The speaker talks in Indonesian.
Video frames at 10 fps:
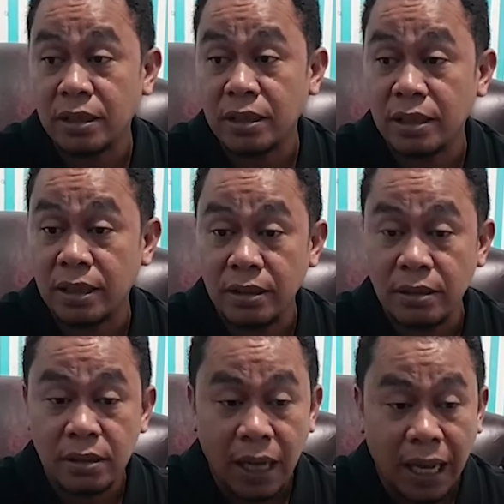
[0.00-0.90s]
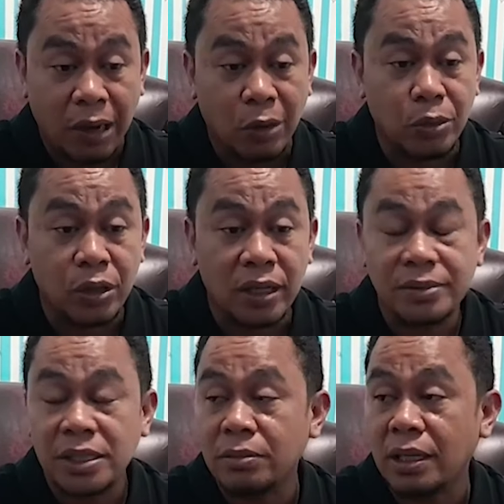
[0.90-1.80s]
kemudian
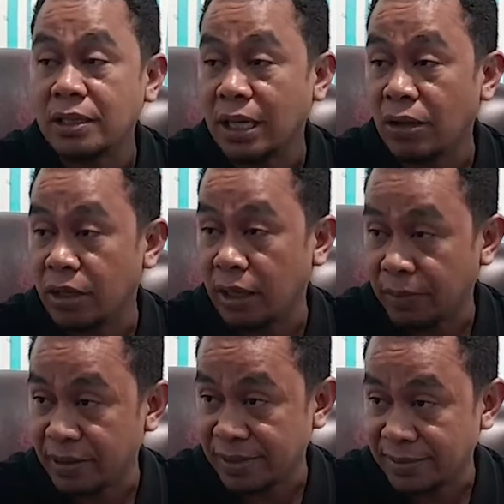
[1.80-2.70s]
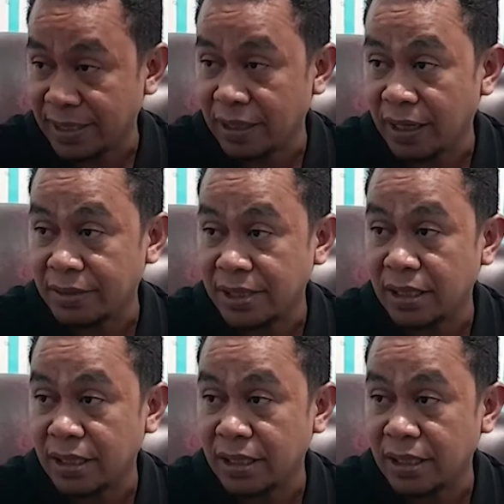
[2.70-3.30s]
diakomodir sebagai calon DPR RI